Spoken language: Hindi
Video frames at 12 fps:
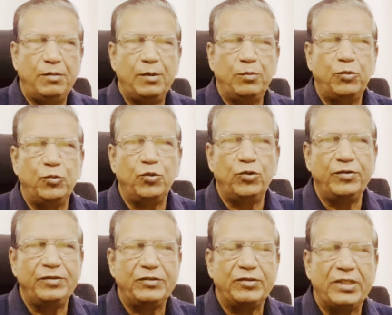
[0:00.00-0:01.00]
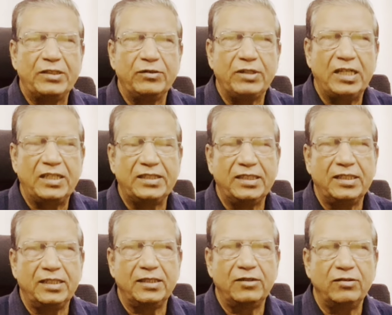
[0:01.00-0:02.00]
मैं पूर्ण विश्वास और आशा
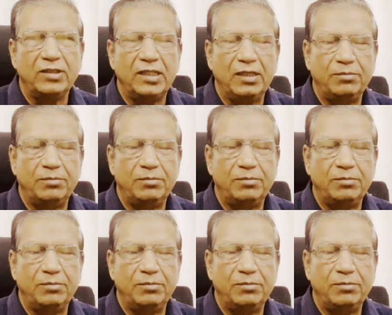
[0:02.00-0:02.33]
करता हूँ कि